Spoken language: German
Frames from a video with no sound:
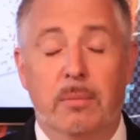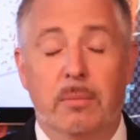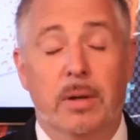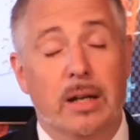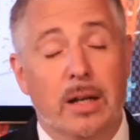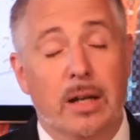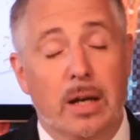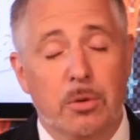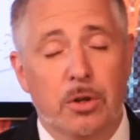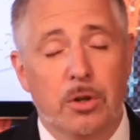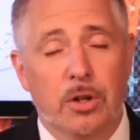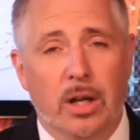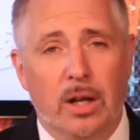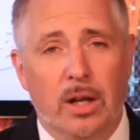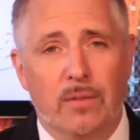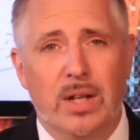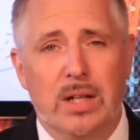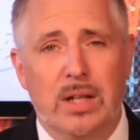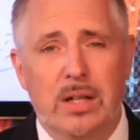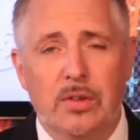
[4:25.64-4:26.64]
Meine Damen und
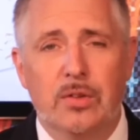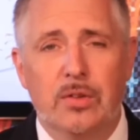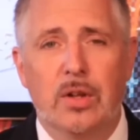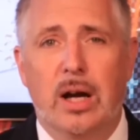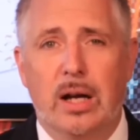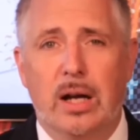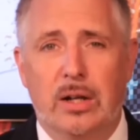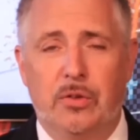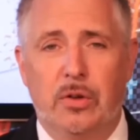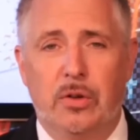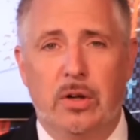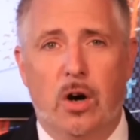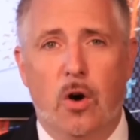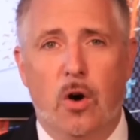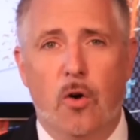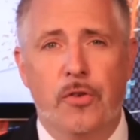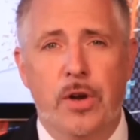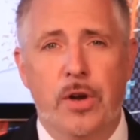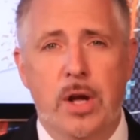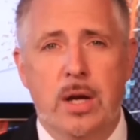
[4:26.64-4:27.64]
Herren, wer diese Aktien
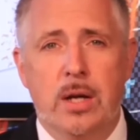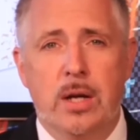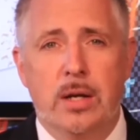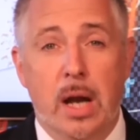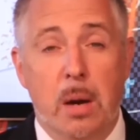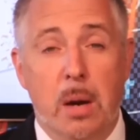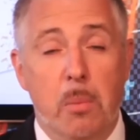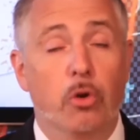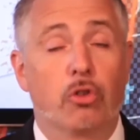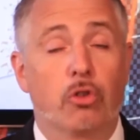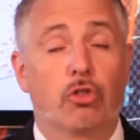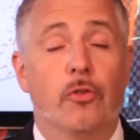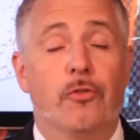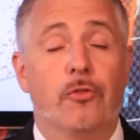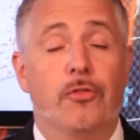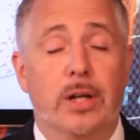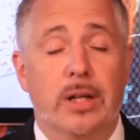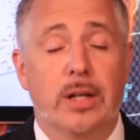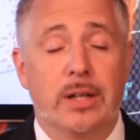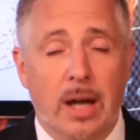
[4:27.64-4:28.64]
kauft, der muss schon
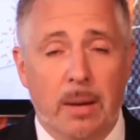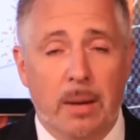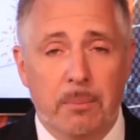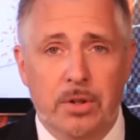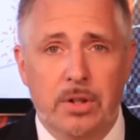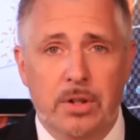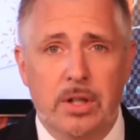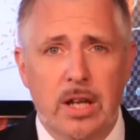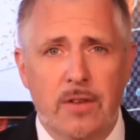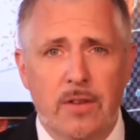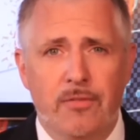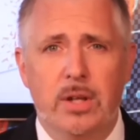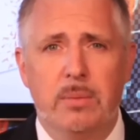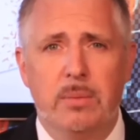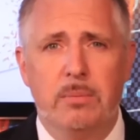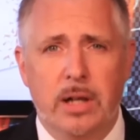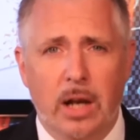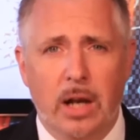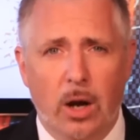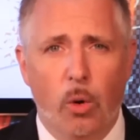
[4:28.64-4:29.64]
verdammt tief
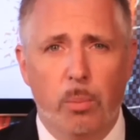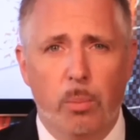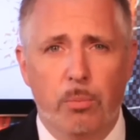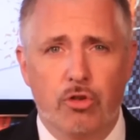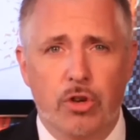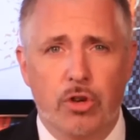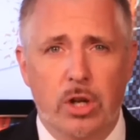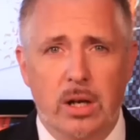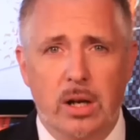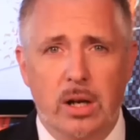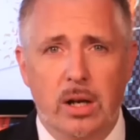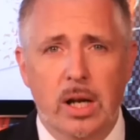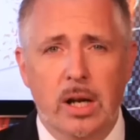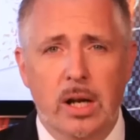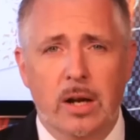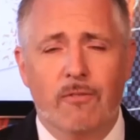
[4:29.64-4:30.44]
im Glauben stehen.